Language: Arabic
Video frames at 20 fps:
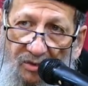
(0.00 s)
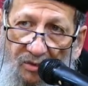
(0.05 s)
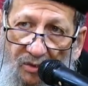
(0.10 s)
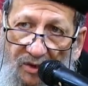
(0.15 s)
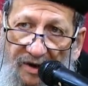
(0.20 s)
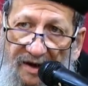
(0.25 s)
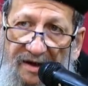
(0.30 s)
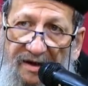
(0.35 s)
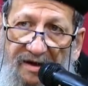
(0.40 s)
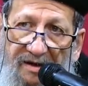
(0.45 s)

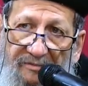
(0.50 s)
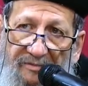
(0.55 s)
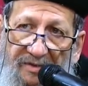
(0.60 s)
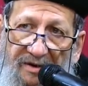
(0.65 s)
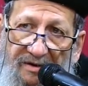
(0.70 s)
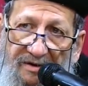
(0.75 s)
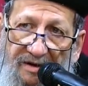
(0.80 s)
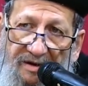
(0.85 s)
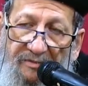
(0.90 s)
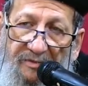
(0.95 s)
ولكن
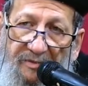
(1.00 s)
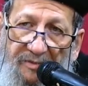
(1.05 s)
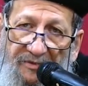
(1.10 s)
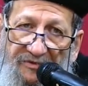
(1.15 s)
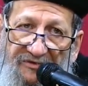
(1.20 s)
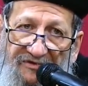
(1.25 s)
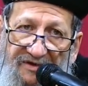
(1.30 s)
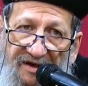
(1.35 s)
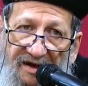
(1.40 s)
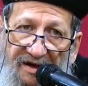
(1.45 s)
بالرغم
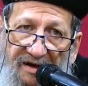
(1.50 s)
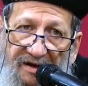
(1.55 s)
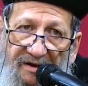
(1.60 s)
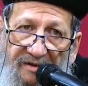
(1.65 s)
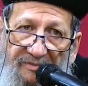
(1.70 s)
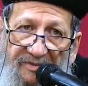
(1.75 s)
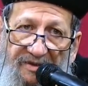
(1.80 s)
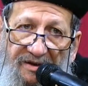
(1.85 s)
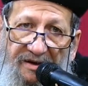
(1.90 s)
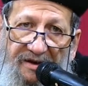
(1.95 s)
من ذلك
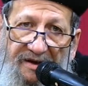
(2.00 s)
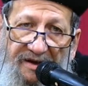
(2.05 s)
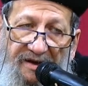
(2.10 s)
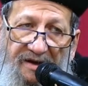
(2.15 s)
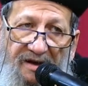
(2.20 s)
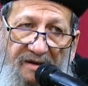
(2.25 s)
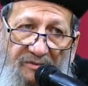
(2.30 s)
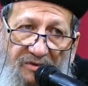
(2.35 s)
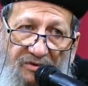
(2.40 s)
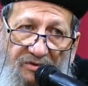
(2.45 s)
من الخير
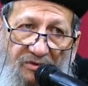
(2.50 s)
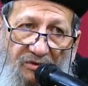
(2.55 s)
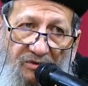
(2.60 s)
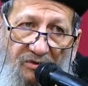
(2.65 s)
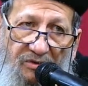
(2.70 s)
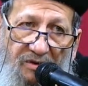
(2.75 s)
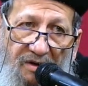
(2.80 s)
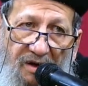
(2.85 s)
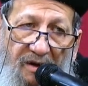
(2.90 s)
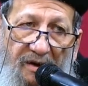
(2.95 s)
اللي
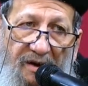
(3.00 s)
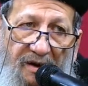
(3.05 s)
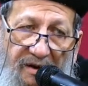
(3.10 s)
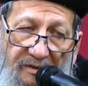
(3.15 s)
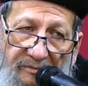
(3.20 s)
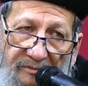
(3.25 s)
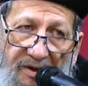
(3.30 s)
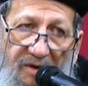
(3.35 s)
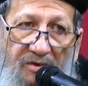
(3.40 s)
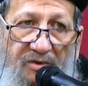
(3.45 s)
مديهولنا
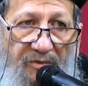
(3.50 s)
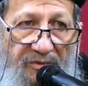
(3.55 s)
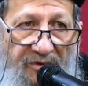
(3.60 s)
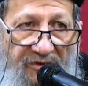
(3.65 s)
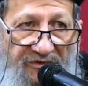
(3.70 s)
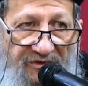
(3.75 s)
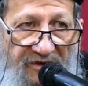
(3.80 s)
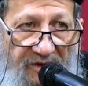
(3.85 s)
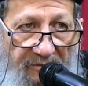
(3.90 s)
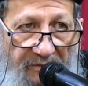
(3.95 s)
لكن برضه
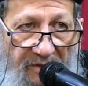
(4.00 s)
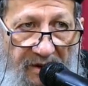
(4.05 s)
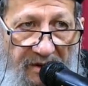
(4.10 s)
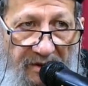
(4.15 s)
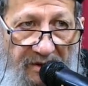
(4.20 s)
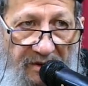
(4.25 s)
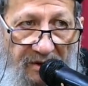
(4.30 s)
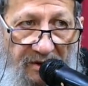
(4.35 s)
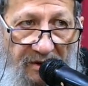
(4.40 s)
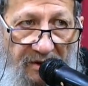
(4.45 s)
بنتذمر
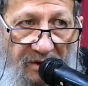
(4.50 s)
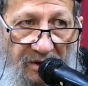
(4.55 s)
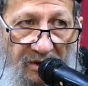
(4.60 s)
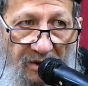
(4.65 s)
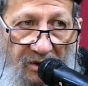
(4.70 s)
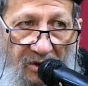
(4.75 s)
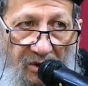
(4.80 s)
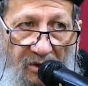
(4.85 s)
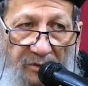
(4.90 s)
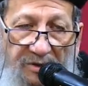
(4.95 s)

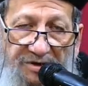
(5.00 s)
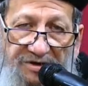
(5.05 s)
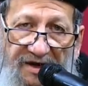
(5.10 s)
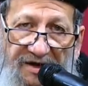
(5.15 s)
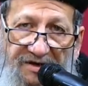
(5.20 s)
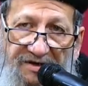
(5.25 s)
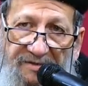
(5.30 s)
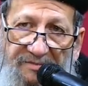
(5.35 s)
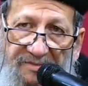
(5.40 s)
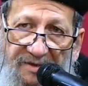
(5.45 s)
ومش
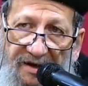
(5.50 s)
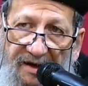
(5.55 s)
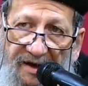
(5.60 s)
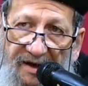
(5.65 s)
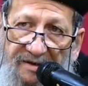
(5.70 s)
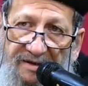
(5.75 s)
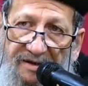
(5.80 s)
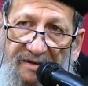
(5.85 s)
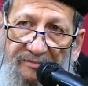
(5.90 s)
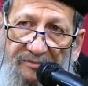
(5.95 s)
عاجبنا
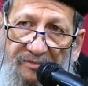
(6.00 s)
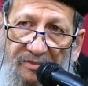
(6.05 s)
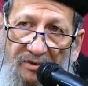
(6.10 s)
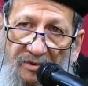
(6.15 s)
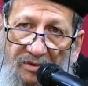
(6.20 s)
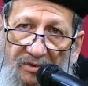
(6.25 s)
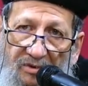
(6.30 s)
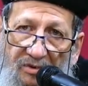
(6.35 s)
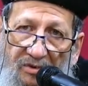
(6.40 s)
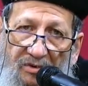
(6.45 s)
العجب
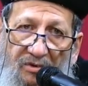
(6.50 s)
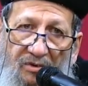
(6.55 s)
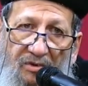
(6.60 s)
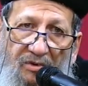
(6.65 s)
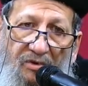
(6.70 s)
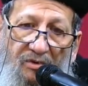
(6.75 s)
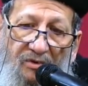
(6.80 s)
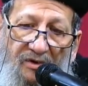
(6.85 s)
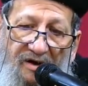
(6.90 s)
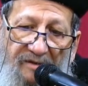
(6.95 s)
ونقول
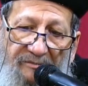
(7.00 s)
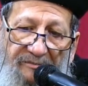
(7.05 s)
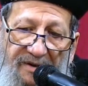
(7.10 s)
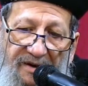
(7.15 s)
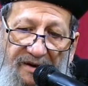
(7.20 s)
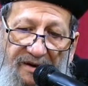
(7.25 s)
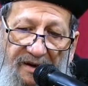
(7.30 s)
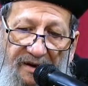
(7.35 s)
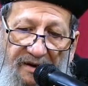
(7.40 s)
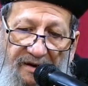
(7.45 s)
هو
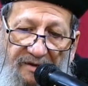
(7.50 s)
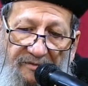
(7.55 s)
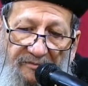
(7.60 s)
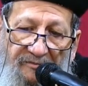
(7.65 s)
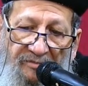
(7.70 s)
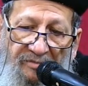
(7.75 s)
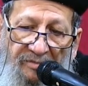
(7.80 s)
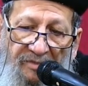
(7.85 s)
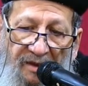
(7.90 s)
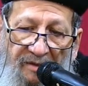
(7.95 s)
ربنا يعني
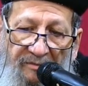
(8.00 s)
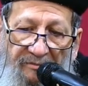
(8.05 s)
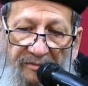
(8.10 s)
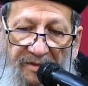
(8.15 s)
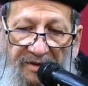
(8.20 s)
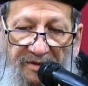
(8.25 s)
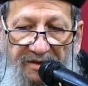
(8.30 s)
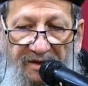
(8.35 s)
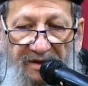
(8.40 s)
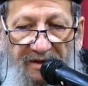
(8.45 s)

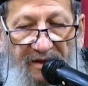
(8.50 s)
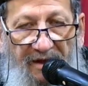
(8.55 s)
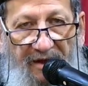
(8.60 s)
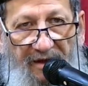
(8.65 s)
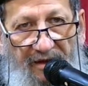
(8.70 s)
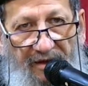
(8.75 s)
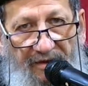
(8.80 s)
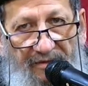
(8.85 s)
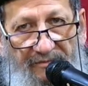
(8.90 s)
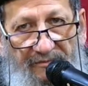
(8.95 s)
مدينا
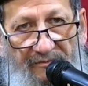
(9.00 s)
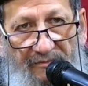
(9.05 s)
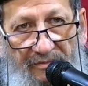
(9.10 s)
ايه